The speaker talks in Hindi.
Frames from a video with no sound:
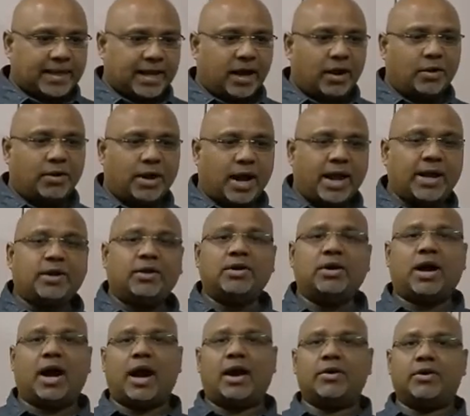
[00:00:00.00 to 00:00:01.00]
अब मुझे नहीं
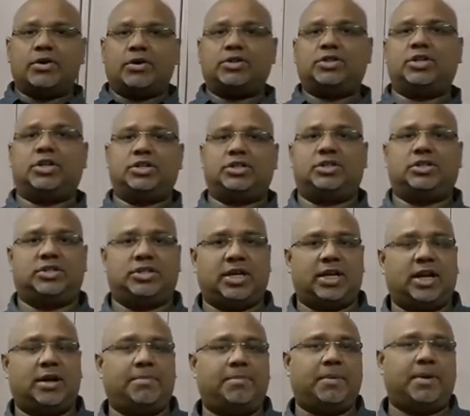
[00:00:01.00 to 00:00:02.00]
पता कि आपकी कलिसिया
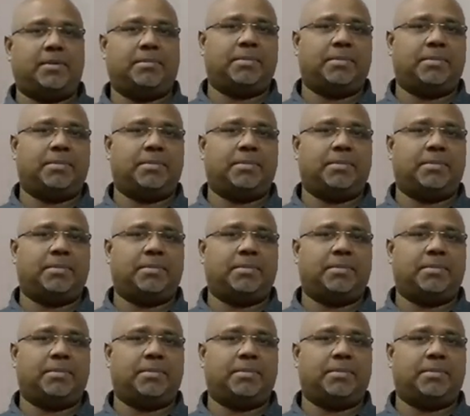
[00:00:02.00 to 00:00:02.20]
कैसी है